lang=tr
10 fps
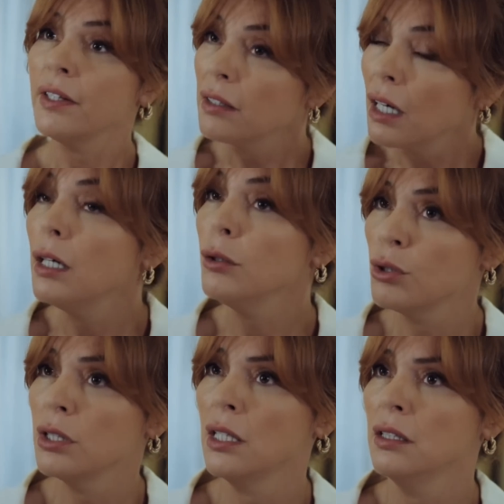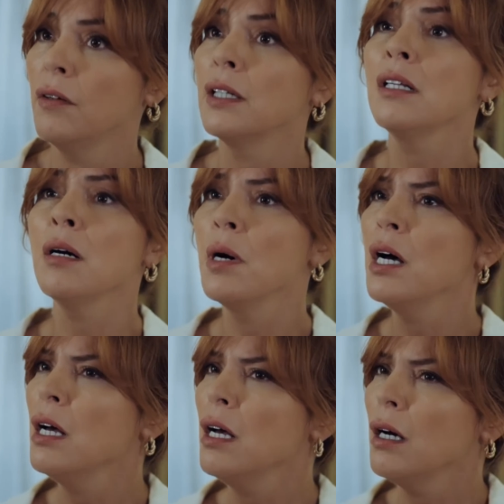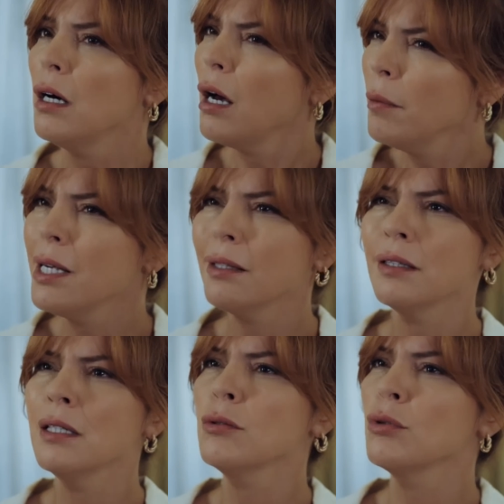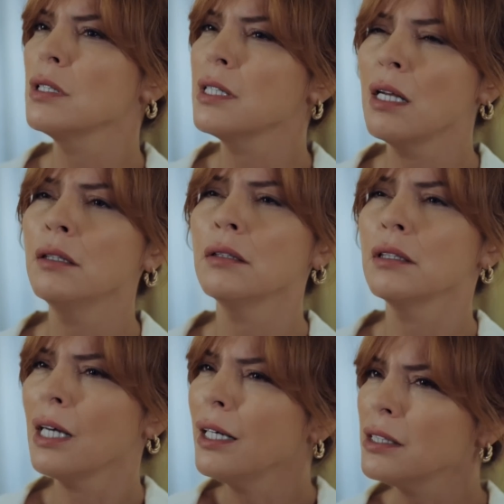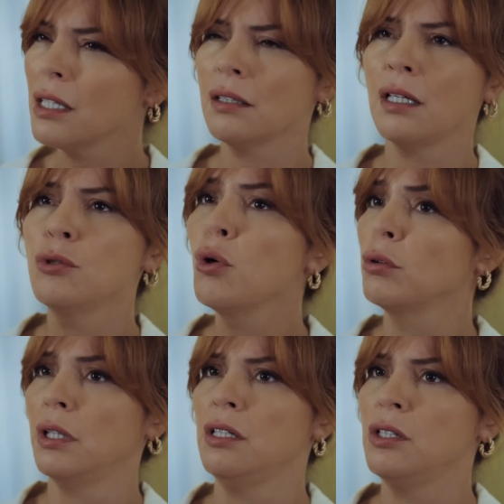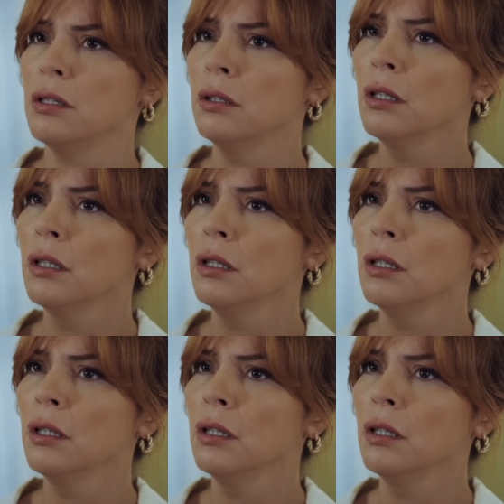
Evet daha önceden de vardı ama ameliyattan sonra sen gerçekten çok değiştin.